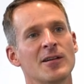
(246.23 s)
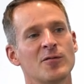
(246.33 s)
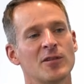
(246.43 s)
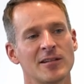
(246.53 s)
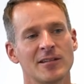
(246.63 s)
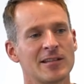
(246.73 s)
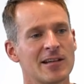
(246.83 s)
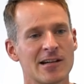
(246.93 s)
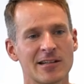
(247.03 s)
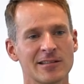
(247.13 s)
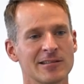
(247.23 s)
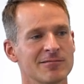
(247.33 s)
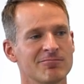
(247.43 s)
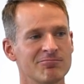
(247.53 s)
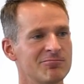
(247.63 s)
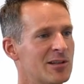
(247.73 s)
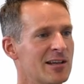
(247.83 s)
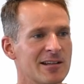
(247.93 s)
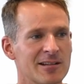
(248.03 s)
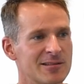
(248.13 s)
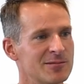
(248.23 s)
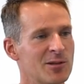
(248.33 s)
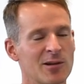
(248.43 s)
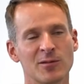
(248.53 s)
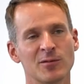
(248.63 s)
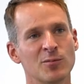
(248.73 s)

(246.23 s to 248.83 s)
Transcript: Vielleicht nach Jahren der ja,